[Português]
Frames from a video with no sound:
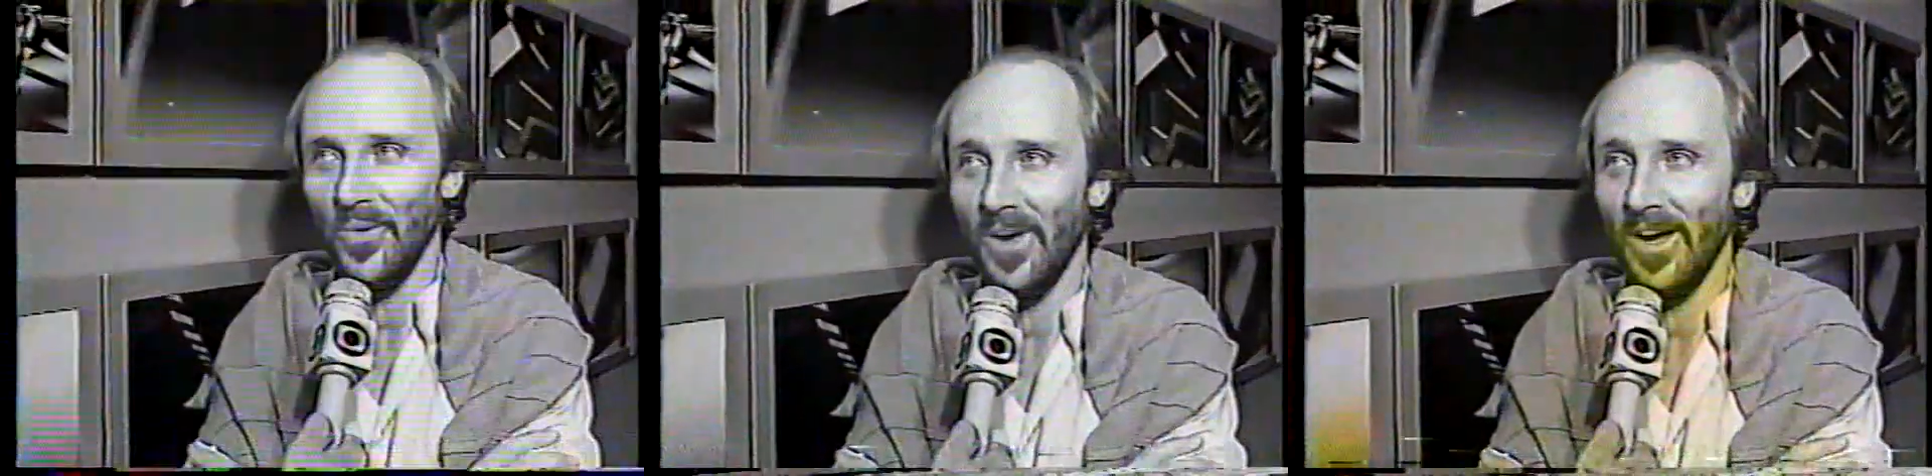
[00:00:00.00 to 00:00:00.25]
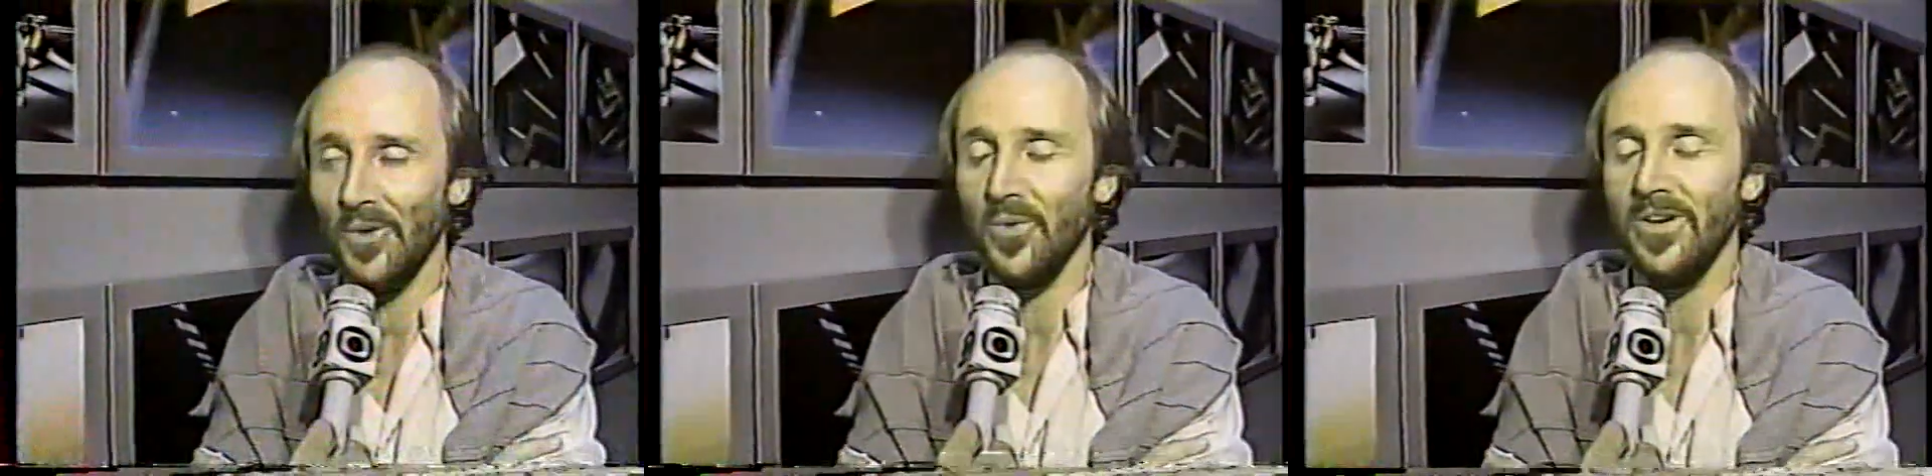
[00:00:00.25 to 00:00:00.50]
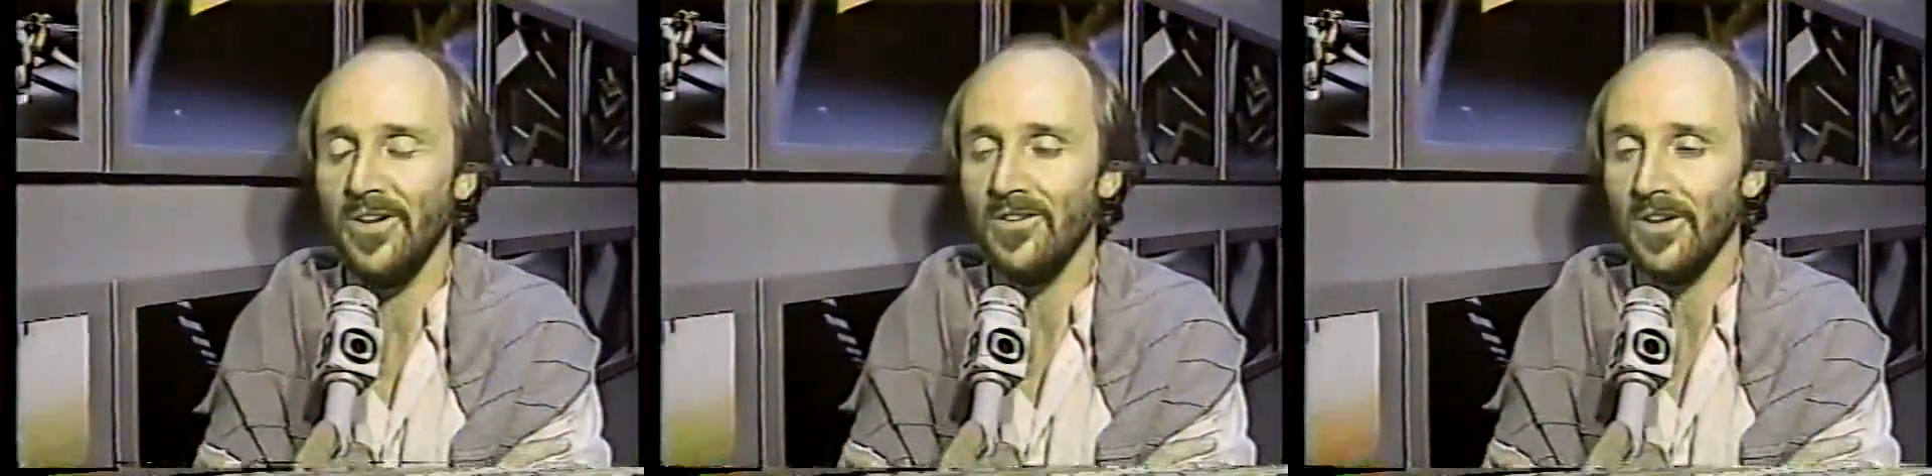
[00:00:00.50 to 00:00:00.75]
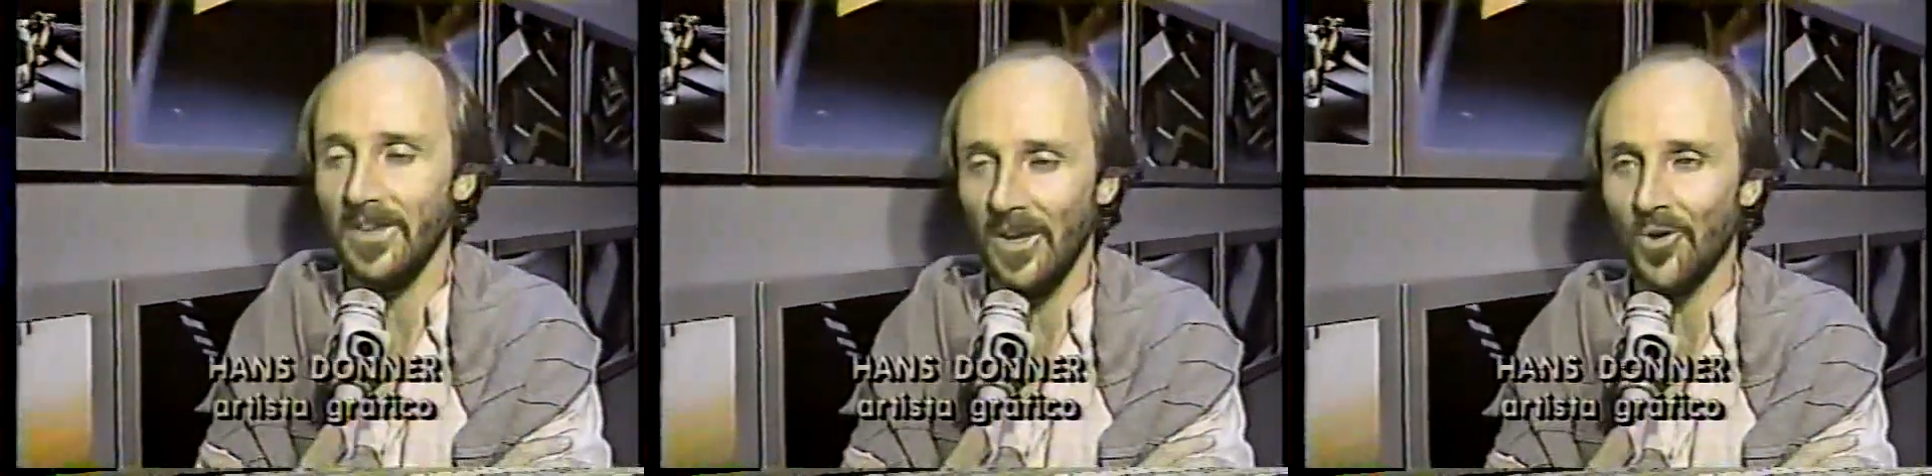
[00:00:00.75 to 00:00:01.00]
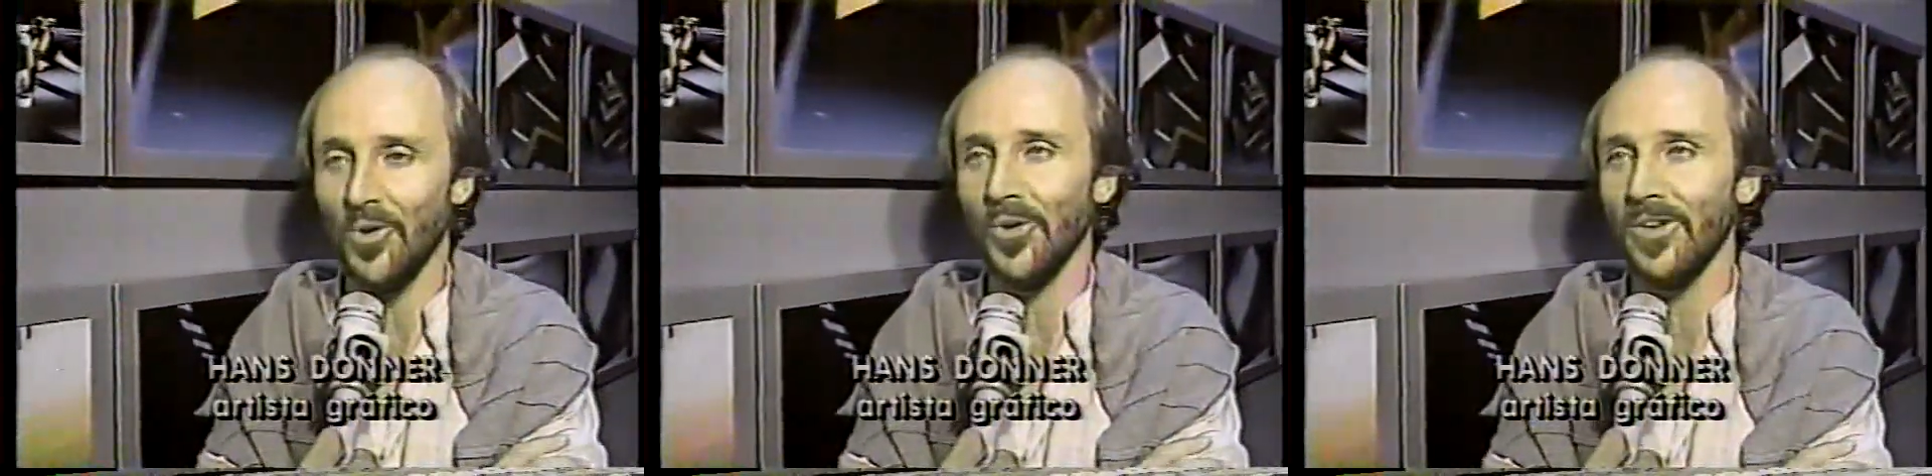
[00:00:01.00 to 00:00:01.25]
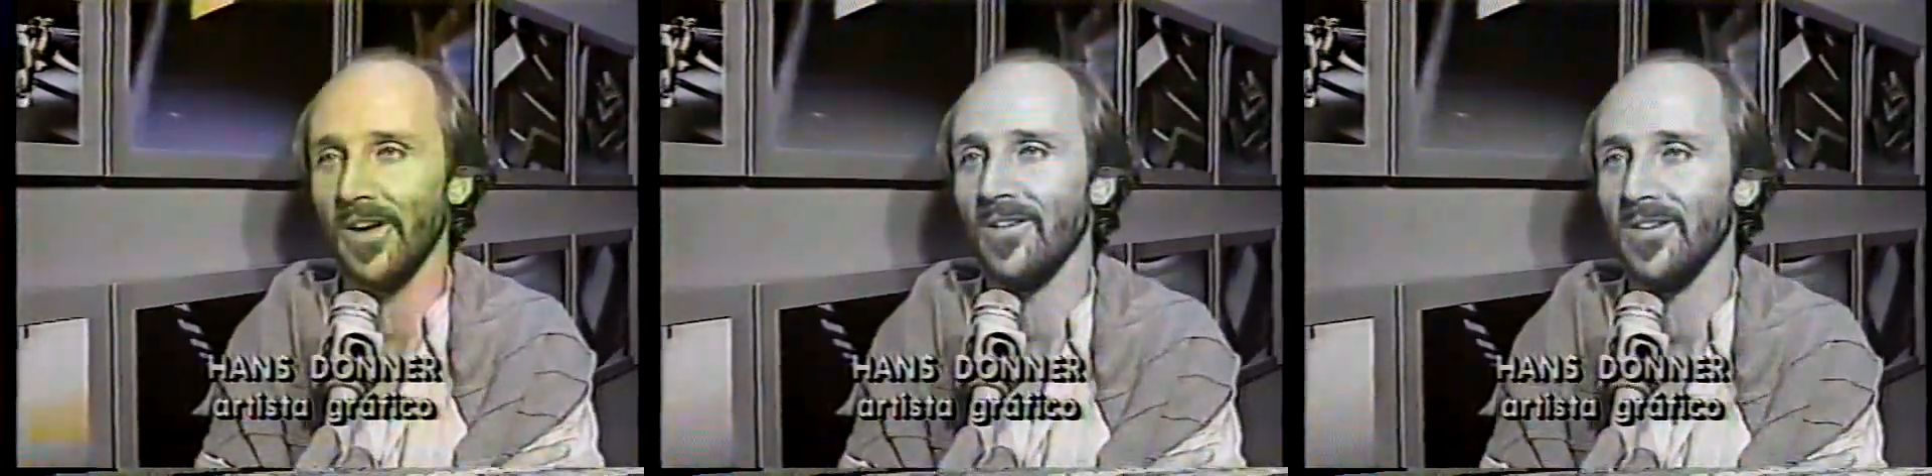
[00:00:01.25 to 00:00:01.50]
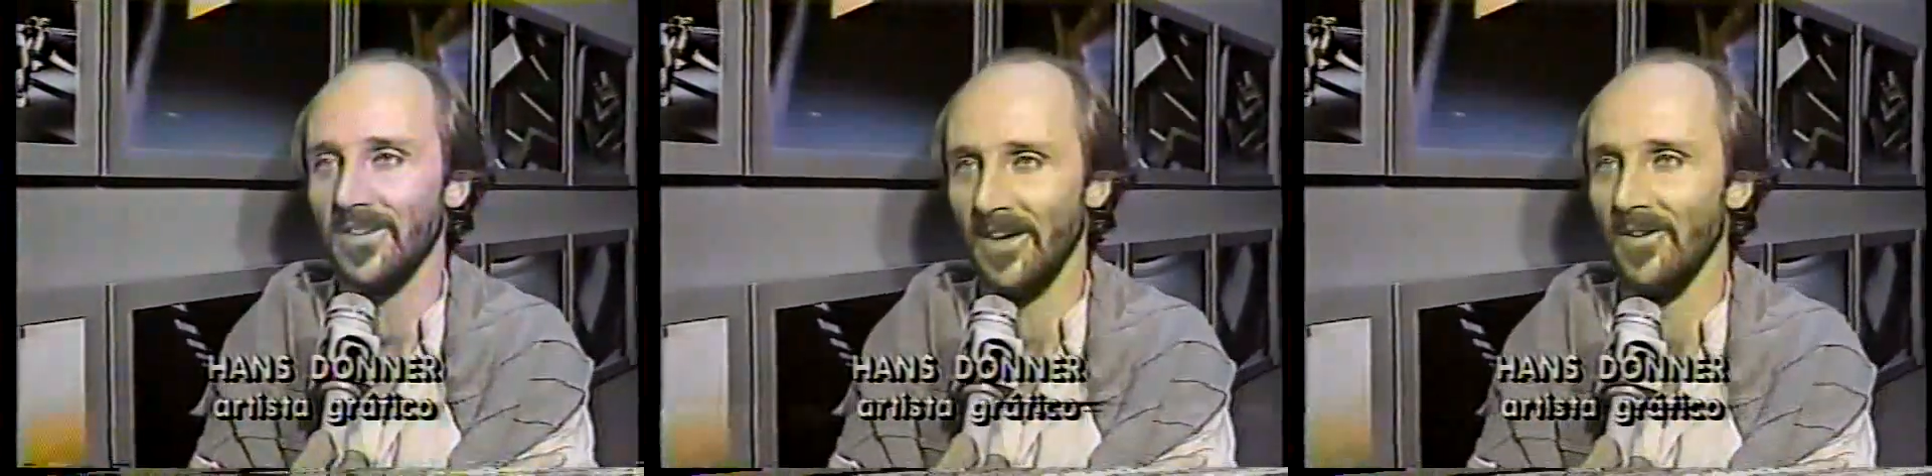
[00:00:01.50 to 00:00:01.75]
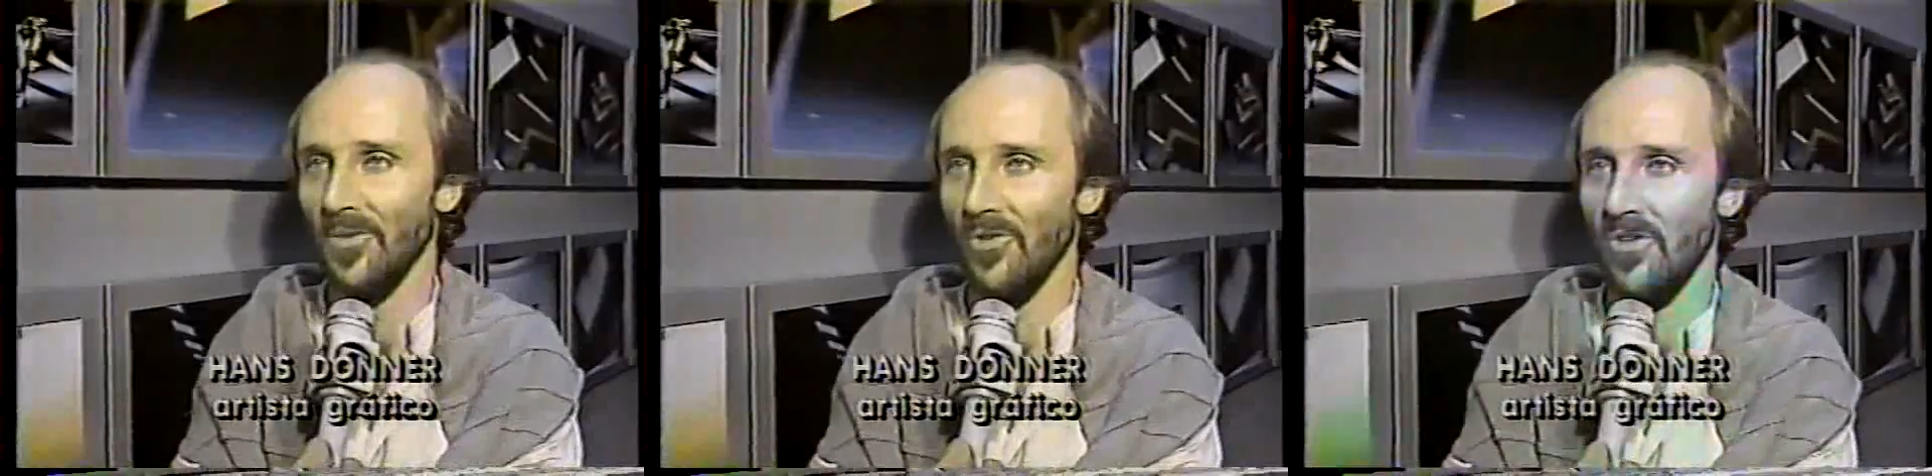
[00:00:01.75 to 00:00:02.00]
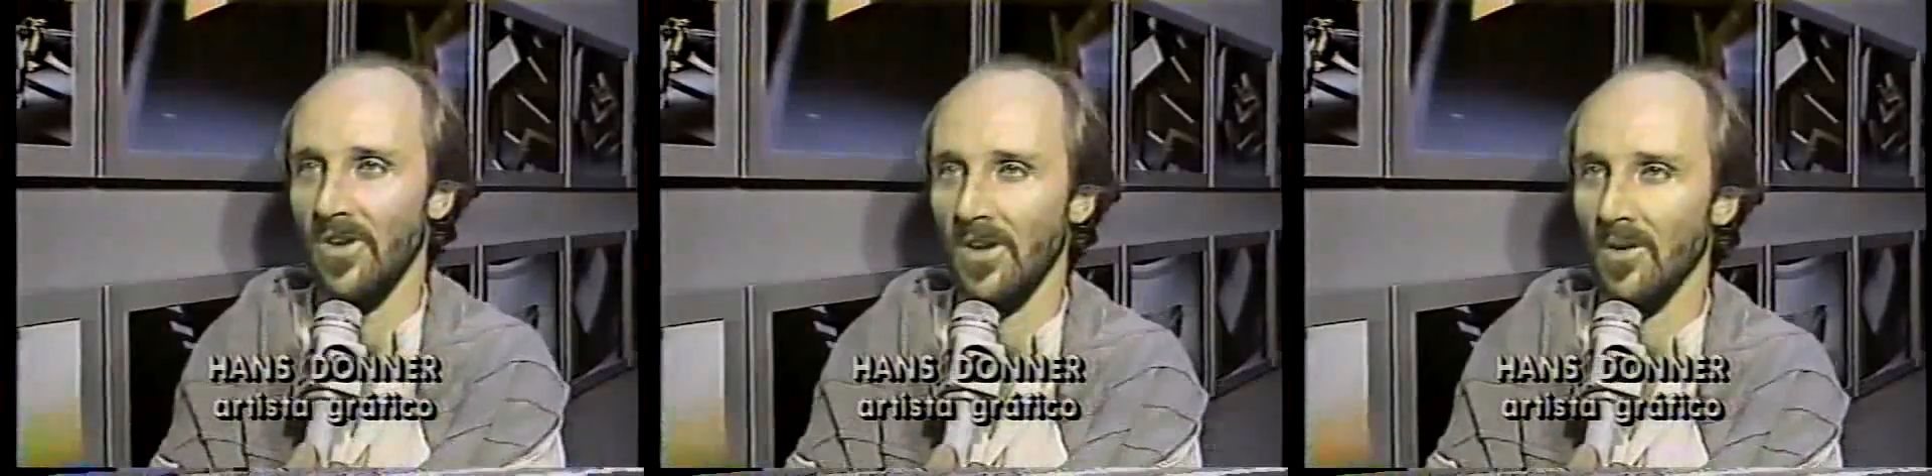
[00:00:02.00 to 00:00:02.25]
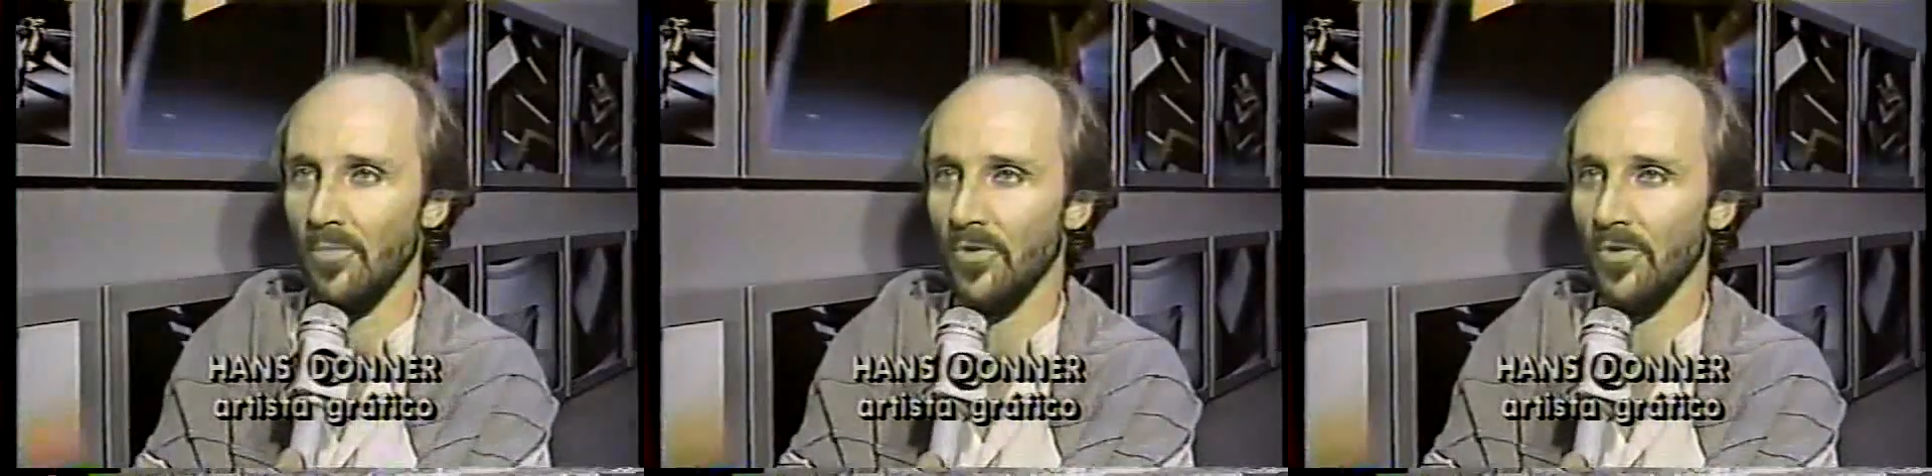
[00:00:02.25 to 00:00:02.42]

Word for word: Eu era no início até contra essa tecnologia,